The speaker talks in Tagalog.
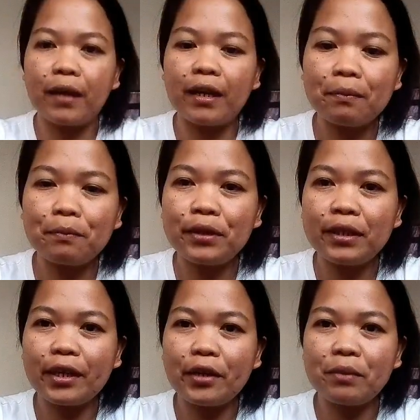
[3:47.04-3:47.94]
Para po
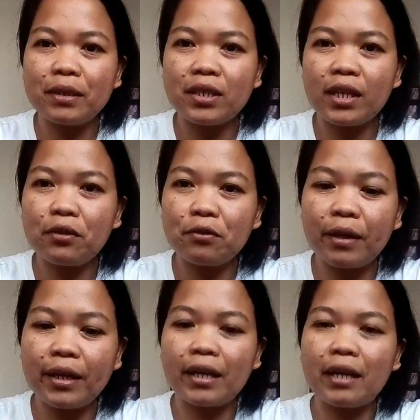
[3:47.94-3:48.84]
hindi kayo masyadong
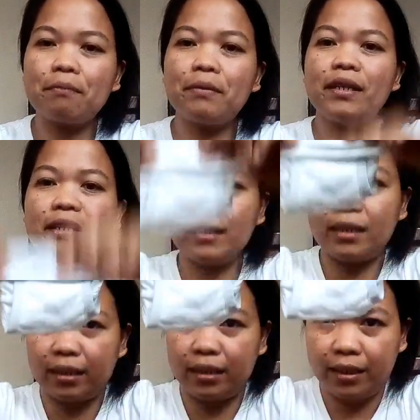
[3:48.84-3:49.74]
mahirapan,
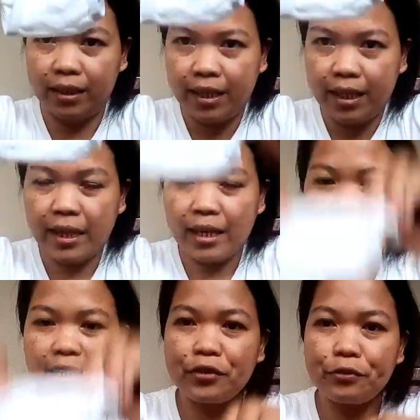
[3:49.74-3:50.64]

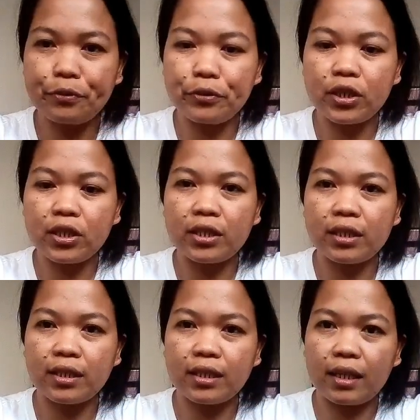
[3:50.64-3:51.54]
ilagay nyo po dyan
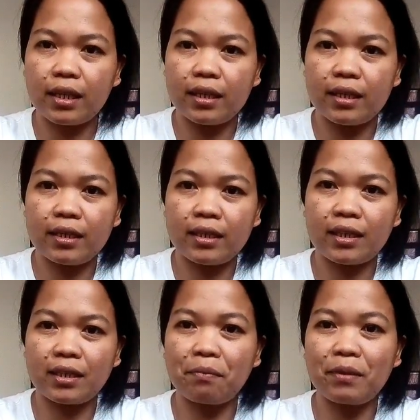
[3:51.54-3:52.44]
sa
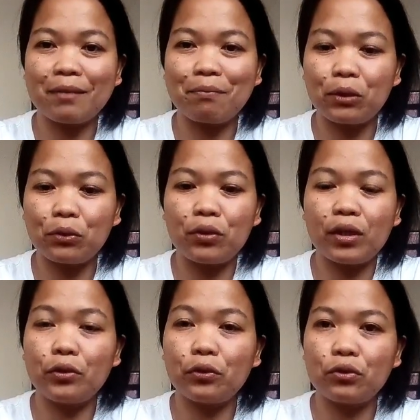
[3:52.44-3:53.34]
sa pinapatungan
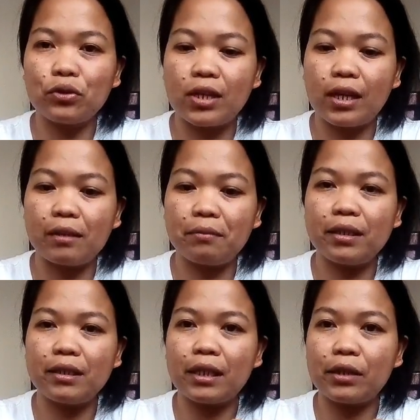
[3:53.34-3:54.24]
nyo kung saan
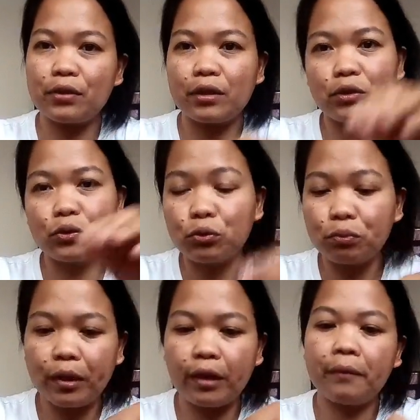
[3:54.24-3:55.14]
man kayo
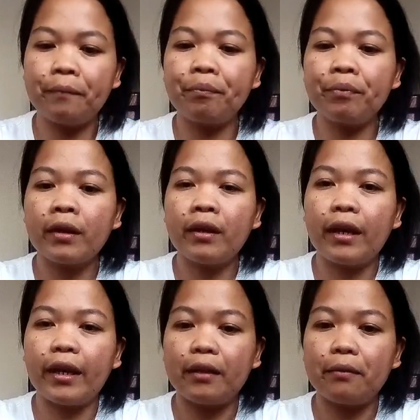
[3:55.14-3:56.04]
nagtutupi.
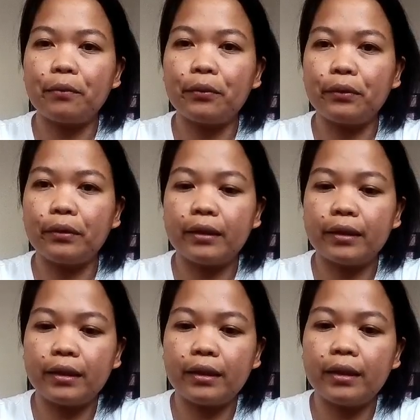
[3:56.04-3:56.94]
Ayan po.
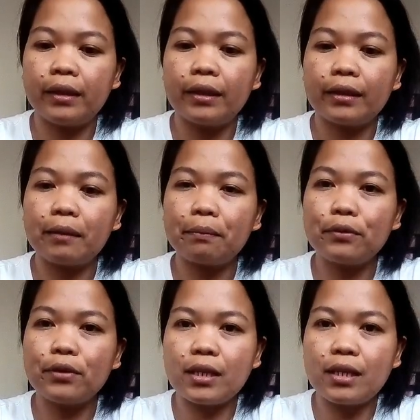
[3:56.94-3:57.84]

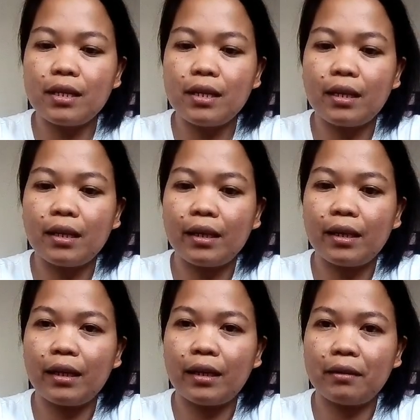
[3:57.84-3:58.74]
Tapos, i
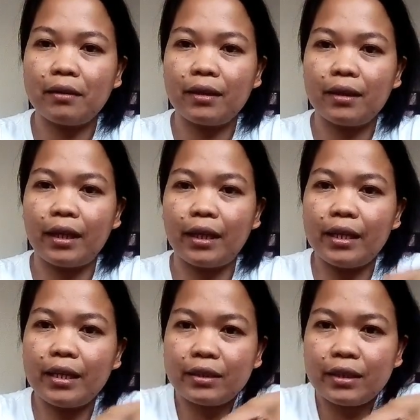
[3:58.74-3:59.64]

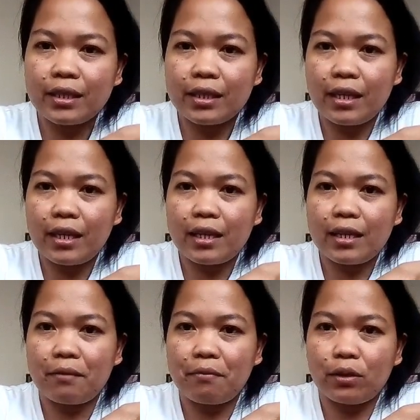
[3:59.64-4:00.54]
yung nasa ilalim,